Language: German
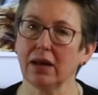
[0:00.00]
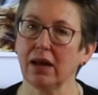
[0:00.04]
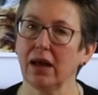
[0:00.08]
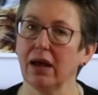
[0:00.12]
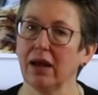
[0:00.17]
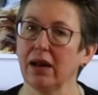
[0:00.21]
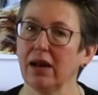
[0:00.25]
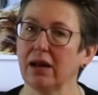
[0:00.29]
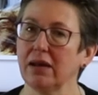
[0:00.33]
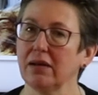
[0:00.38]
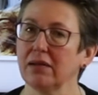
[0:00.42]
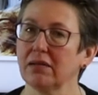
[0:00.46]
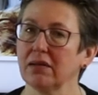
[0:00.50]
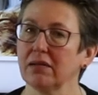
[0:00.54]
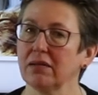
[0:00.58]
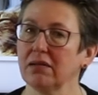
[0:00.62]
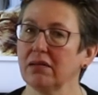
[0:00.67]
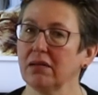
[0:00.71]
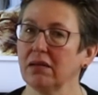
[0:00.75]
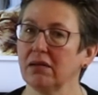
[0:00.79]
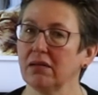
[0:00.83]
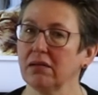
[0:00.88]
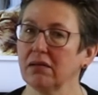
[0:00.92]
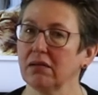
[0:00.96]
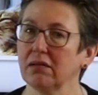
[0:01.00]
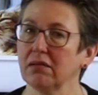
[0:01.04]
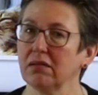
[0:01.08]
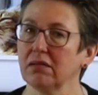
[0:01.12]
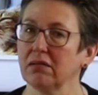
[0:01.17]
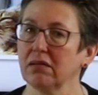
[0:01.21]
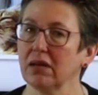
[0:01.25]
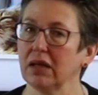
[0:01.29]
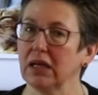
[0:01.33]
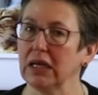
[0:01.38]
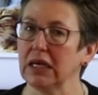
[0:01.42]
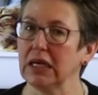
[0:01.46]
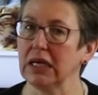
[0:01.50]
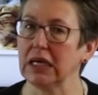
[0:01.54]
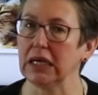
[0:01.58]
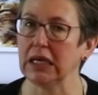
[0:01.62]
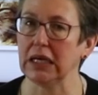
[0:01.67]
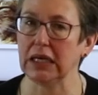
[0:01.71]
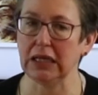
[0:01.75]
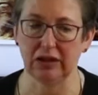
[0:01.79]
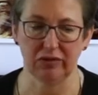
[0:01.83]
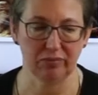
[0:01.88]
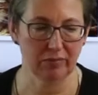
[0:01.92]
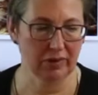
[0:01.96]
generell interessiert ist,
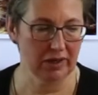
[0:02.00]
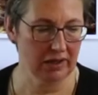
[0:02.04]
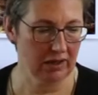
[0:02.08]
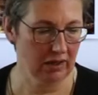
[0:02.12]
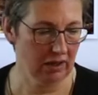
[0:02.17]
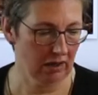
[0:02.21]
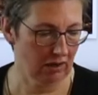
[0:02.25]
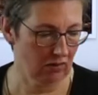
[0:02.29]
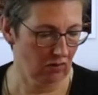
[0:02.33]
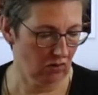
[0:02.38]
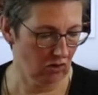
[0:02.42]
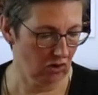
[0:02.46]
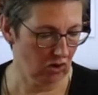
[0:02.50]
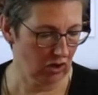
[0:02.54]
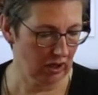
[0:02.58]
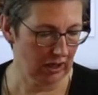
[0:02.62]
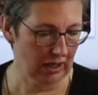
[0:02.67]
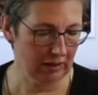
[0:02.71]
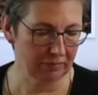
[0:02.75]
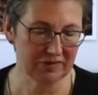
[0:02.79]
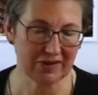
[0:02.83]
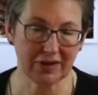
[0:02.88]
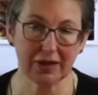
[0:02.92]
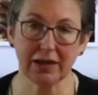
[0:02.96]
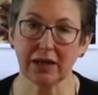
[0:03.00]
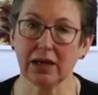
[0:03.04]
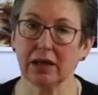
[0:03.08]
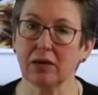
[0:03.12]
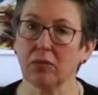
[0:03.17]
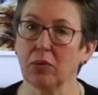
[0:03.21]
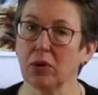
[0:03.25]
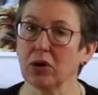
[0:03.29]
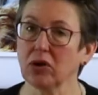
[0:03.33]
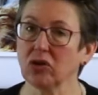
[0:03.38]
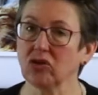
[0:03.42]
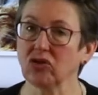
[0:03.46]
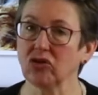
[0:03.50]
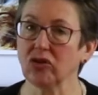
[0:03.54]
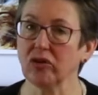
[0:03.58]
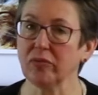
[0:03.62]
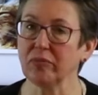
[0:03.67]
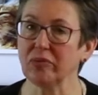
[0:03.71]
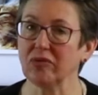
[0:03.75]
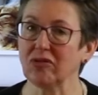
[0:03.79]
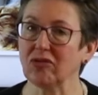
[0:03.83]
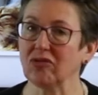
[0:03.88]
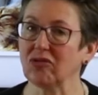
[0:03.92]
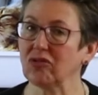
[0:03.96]
ich mache auch
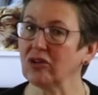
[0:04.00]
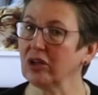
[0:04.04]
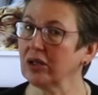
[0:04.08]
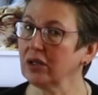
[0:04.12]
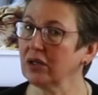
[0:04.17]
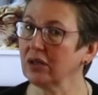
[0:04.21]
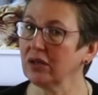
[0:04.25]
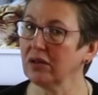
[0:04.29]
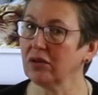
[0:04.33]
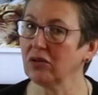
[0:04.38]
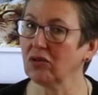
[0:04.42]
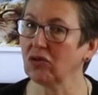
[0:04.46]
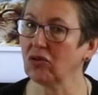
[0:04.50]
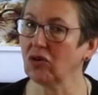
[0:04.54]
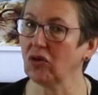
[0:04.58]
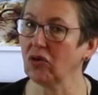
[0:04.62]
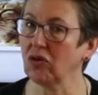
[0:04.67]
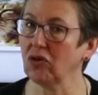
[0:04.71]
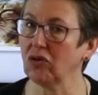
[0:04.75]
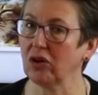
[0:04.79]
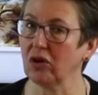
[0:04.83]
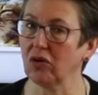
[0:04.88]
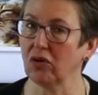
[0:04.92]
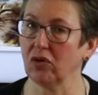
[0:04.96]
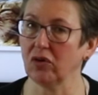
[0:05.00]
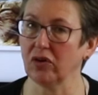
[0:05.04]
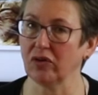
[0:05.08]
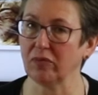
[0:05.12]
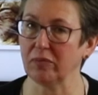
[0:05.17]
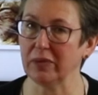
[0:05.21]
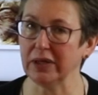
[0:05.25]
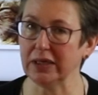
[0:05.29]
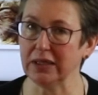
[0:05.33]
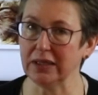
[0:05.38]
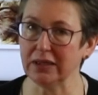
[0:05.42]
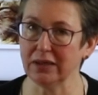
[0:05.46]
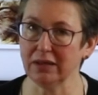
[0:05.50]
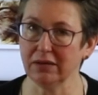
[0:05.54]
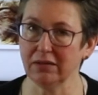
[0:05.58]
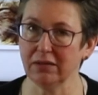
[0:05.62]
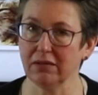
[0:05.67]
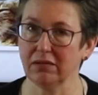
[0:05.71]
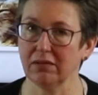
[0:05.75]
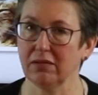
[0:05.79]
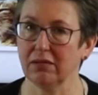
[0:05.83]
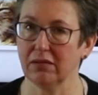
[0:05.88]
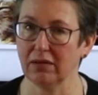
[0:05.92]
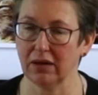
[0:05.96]
Upcycling-Workshops, dann könnt ihr euch
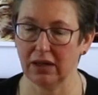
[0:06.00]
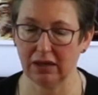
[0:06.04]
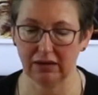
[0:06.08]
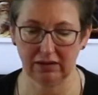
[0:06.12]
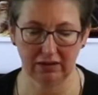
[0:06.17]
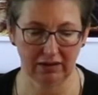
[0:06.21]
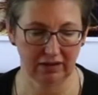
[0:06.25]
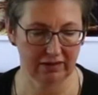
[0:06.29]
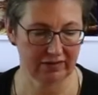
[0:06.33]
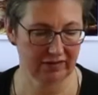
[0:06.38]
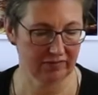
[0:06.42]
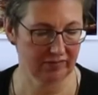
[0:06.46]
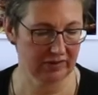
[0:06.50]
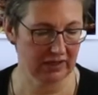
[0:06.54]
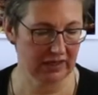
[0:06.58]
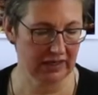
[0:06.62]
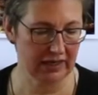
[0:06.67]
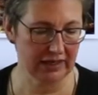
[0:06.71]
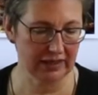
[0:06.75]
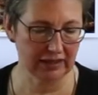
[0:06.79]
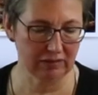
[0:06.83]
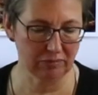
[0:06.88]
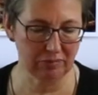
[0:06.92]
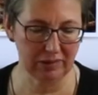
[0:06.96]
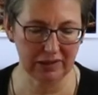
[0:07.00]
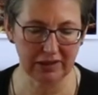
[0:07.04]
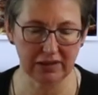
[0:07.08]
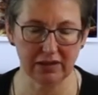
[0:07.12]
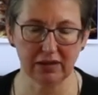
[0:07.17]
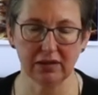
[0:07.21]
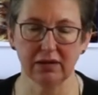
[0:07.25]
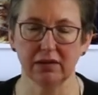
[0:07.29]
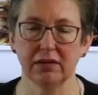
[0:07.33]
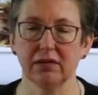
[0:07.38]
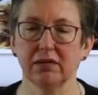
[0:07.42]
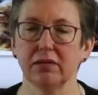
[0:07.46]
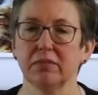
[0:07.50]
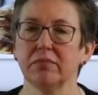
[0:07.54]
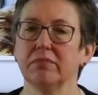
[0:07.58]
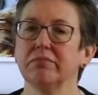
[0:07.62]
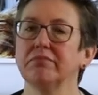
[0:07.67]
melden. Adresse wird eingeblendet.